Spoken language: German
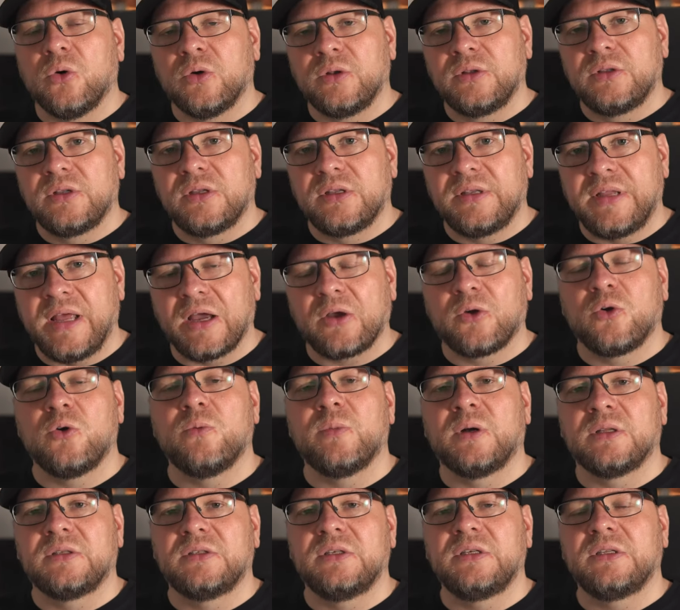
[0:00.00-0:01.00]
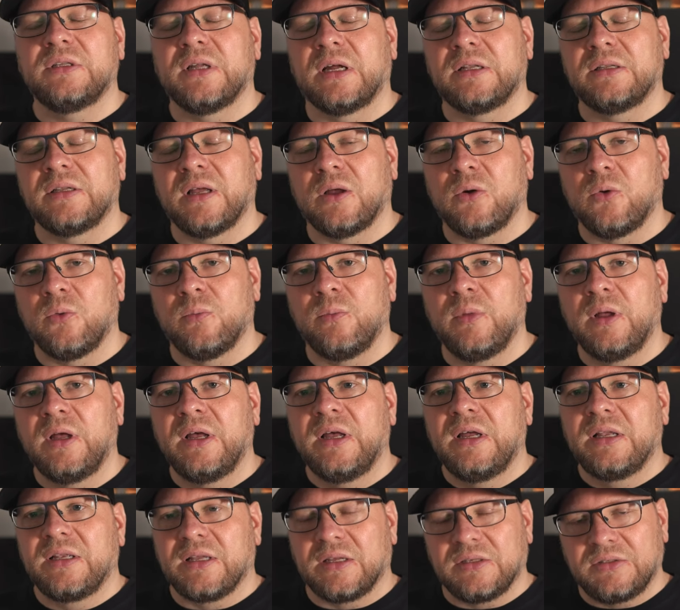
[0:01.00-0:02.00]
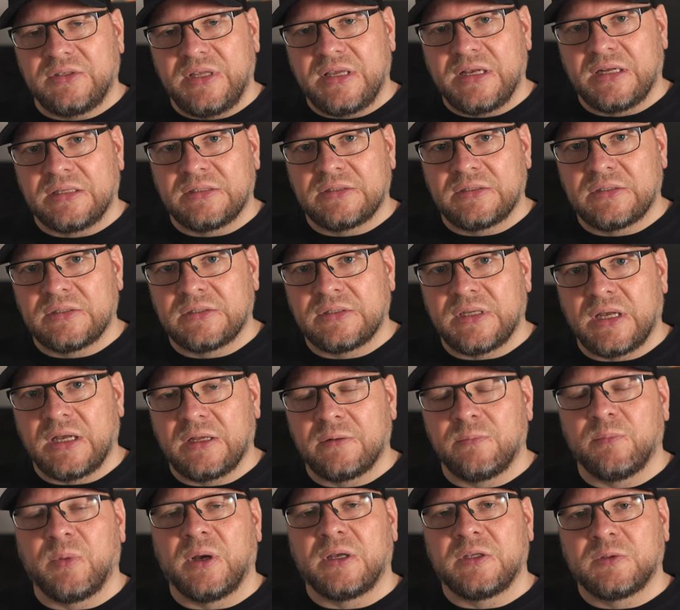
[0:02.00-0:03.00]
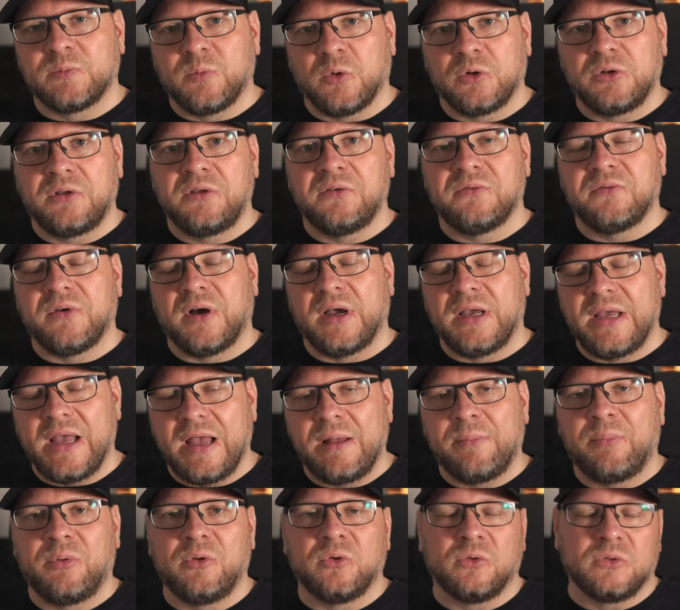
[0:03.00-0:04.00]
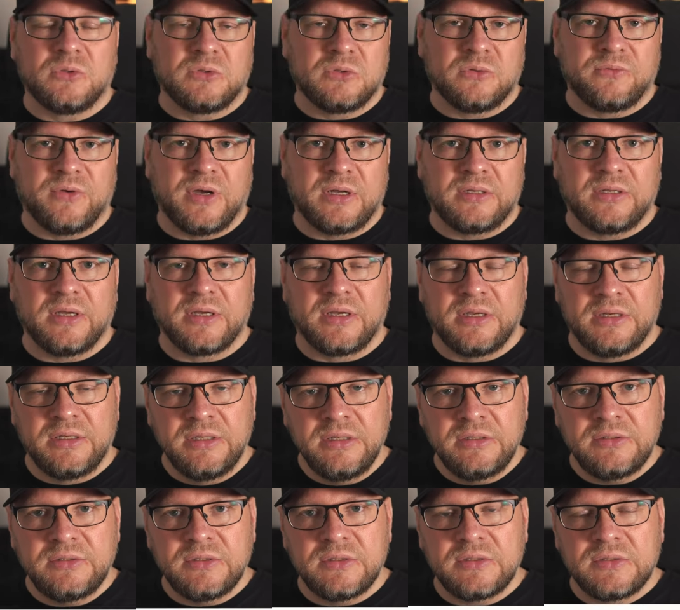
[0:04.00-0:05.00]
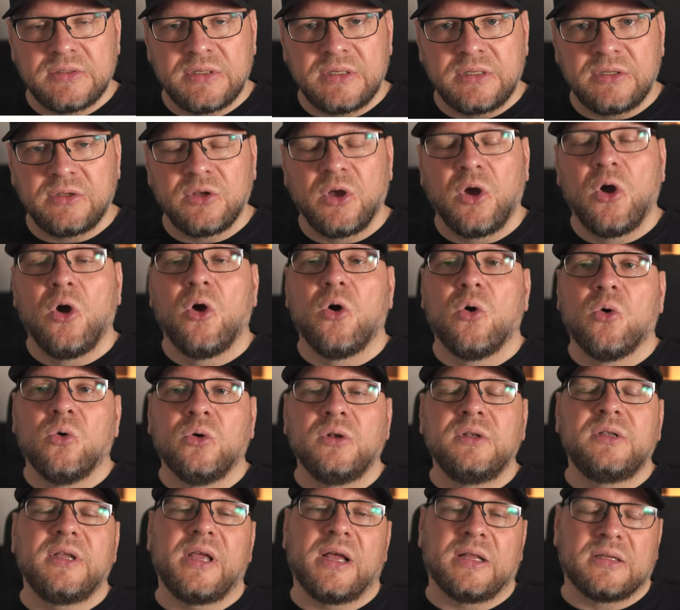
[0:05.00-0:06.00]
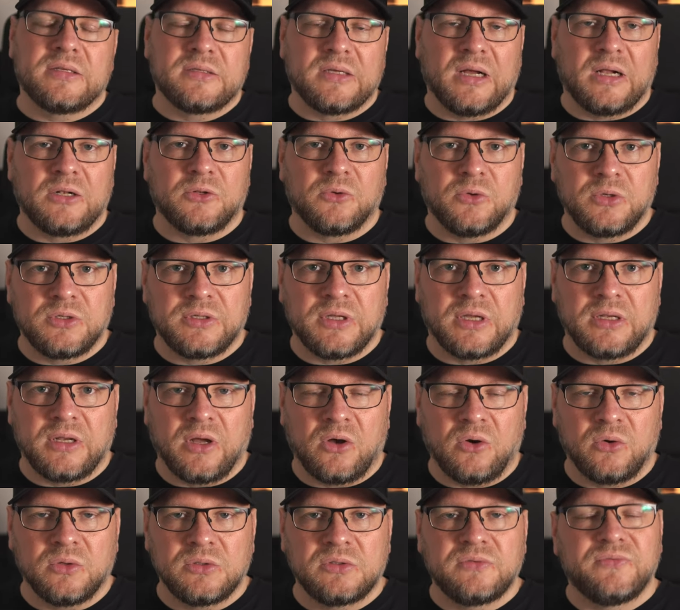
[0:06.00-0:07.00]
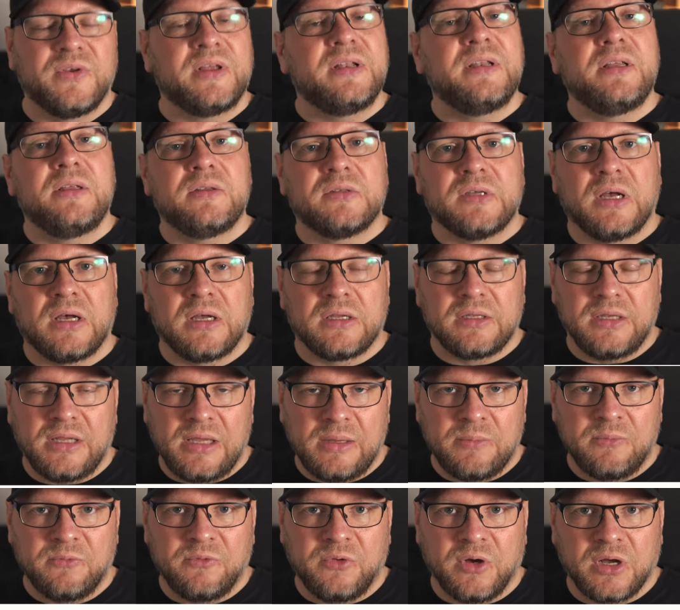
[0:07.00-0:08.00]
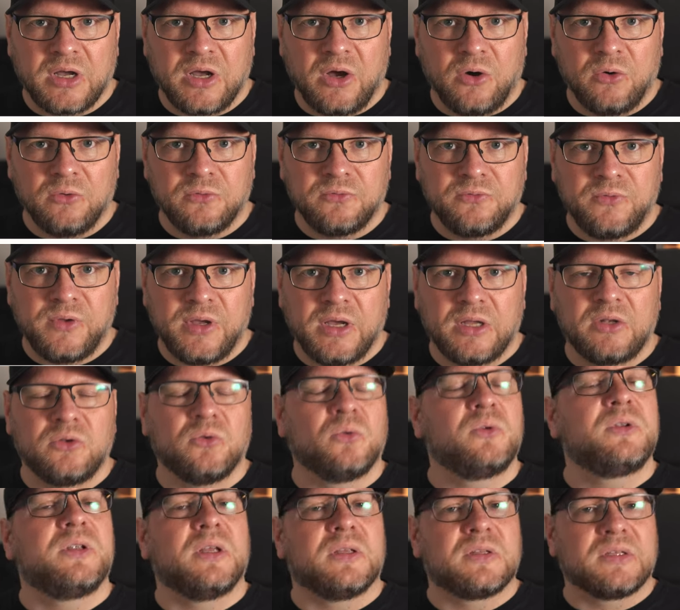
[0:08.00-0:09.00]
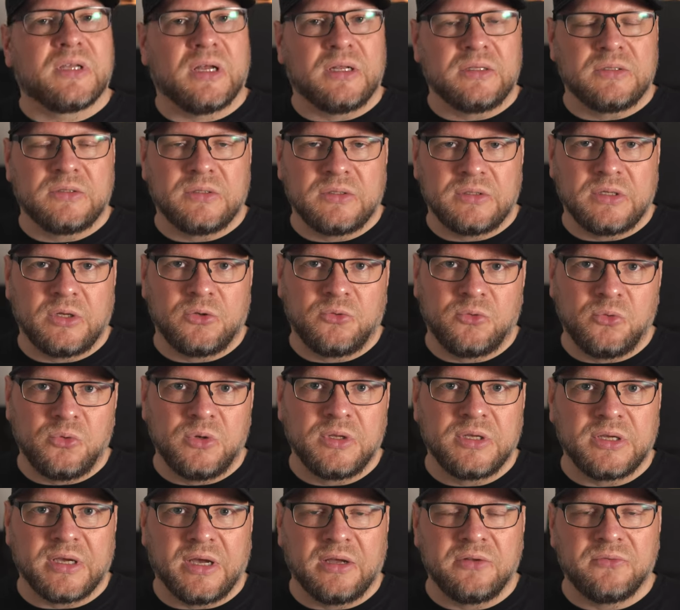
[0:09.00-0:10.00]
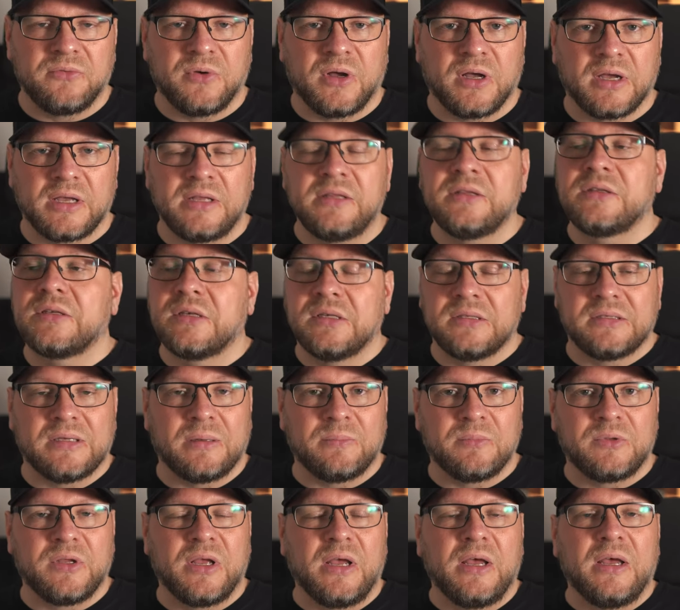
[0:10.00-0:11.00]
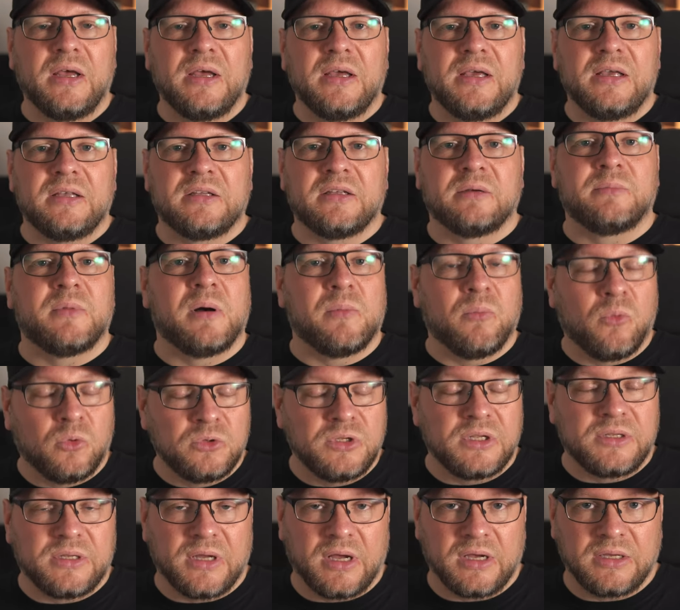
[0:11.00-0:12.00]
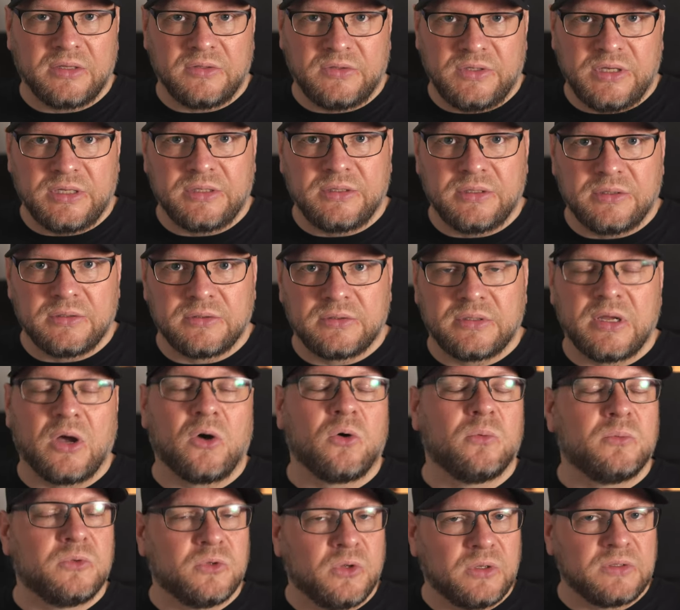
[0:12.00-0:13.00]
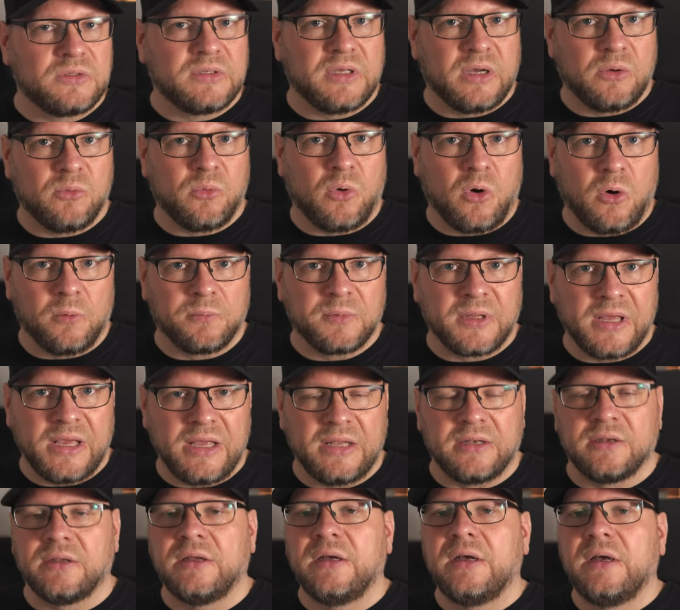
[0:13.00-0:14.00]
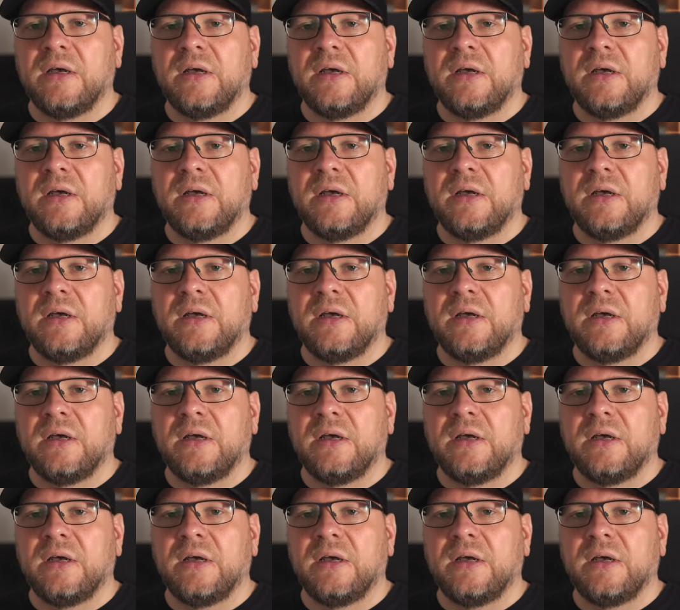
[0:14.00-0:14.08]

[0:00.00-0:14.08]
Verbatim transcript: und der kümmert sich dann darum, dass die ganzen Sachen bei Spotify, Apple und so weiter gelistet sind und er zahlt euch dann aus, wenn die Sachen eben verkauft gemacht werden und das Ganze natürlich einfach insgesamt, ich sag mal, monetarisiert ist. Darum soll es ja überhaupt gehen.